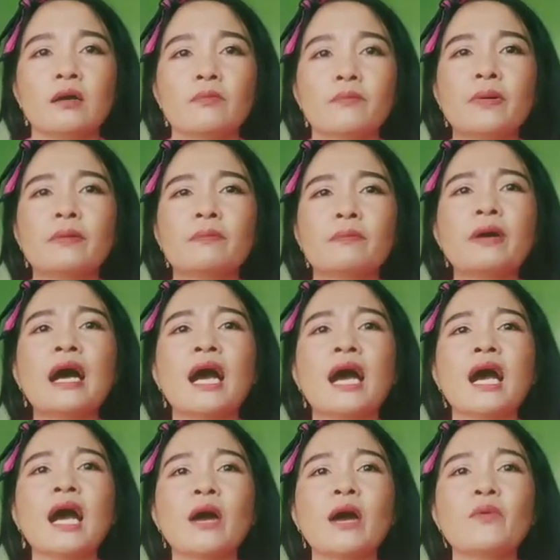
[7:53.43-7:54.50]
Pa-
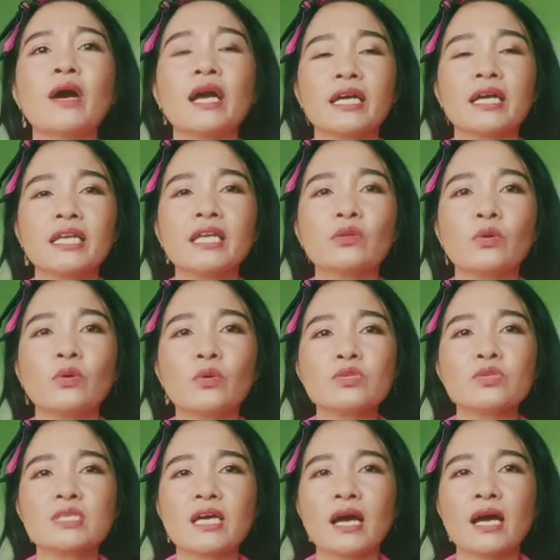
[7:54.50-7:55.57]
mahahawa ka din doon
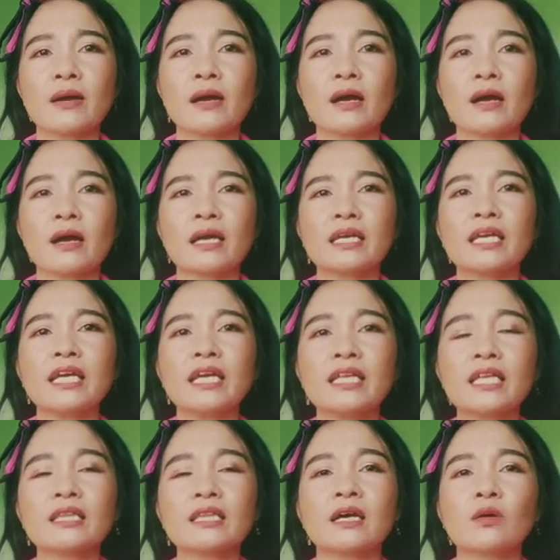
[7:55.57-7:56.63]
sa
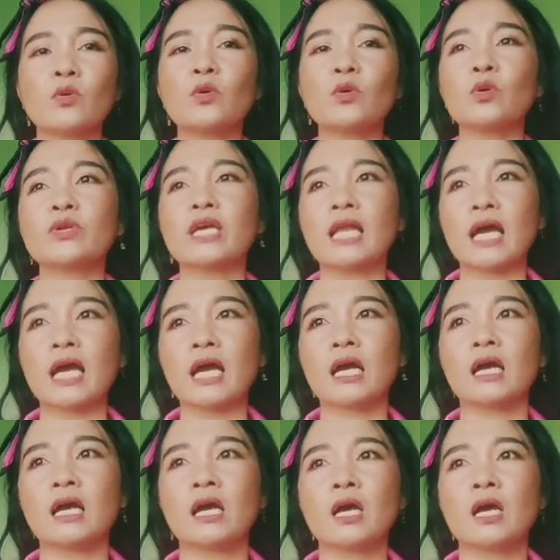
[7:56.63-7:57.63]
init ng ulo nila.